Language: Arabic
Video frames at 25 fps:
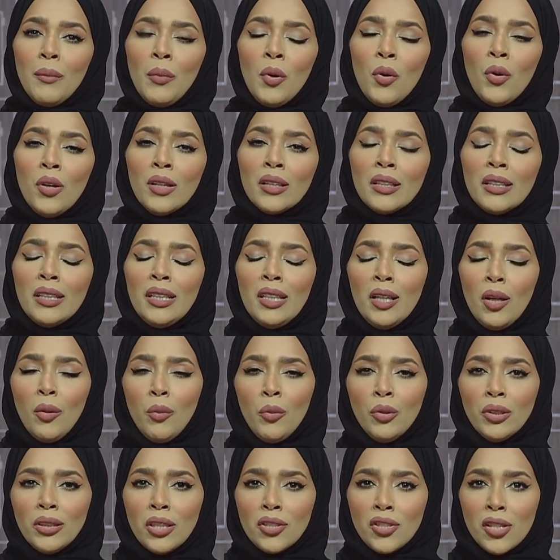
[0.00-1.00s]
ومواضيع
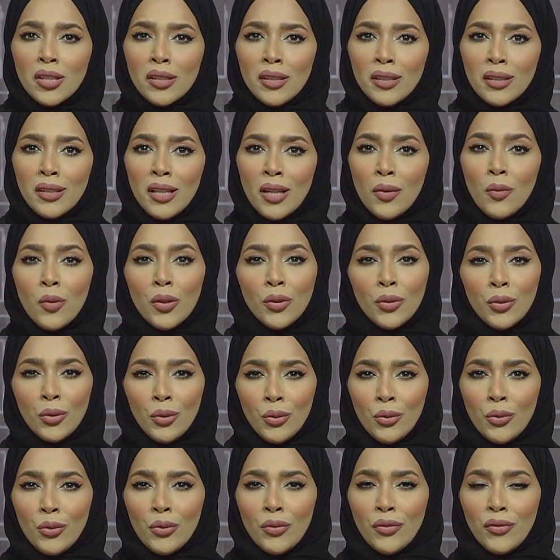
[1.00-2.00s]
متجددة
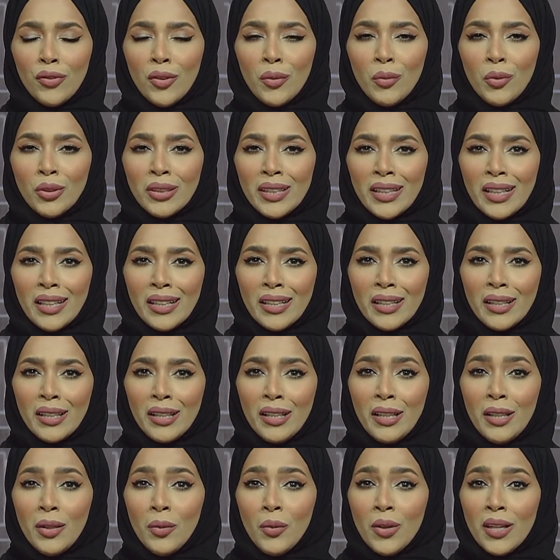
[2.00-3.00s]
وضيوف
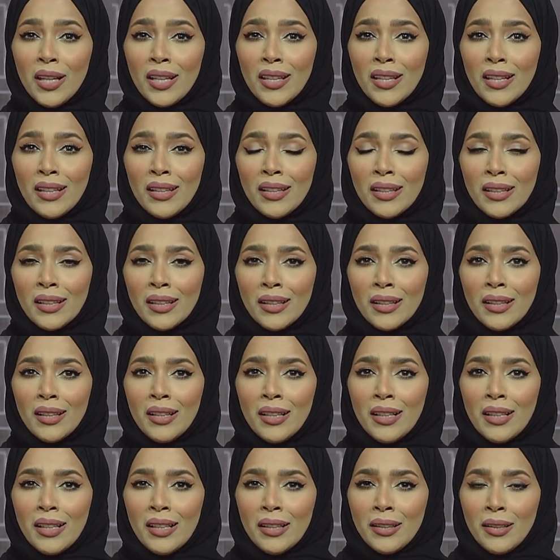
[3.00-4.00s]
متغيرين وكذلك
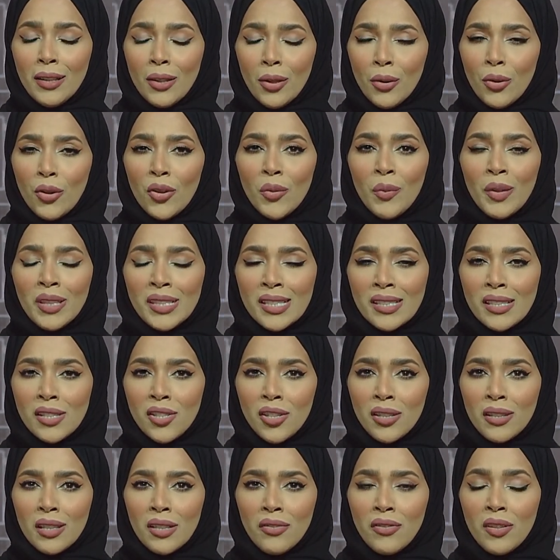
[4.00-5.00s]
نأخذ ما
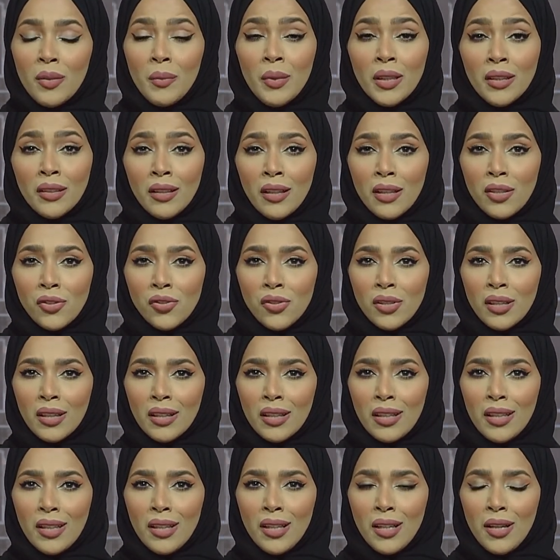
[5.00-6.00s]
استجد في المنطقة
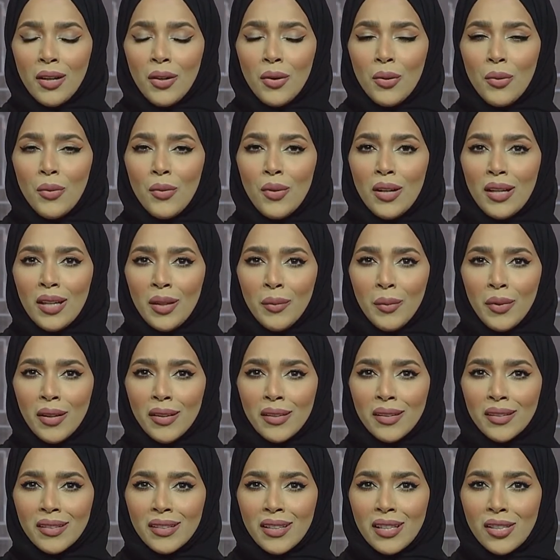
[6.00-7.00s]
الشرقية
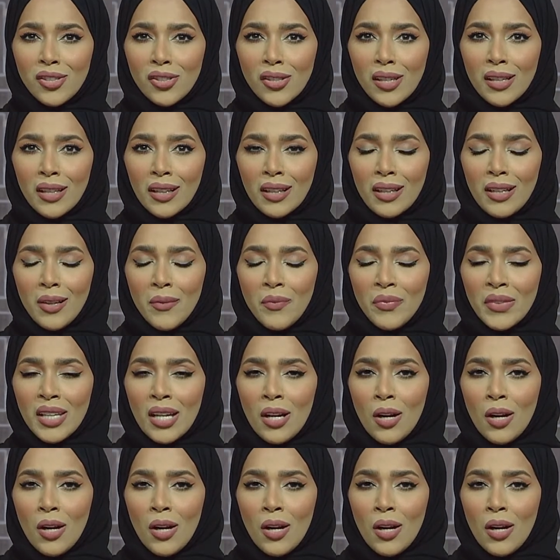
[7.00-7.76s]
وإمارة الشارقة